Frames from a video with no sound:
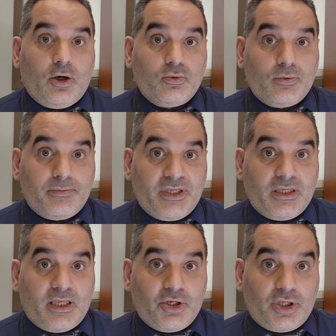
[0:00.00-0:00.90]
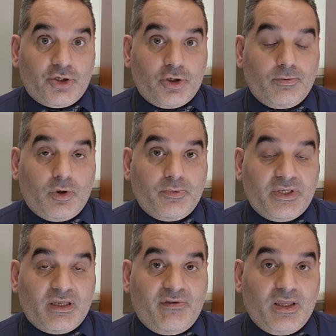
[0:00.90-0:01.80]
او من تجربتهم
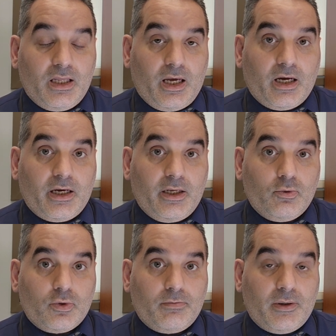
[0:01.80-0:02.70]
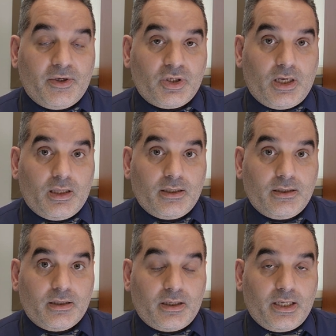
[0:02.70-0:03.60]
يستفيد الاخرين وربما ان شاء الله
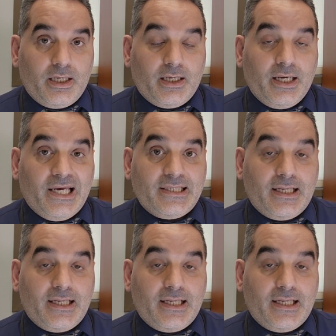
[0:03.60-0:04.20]
يصير طريق آه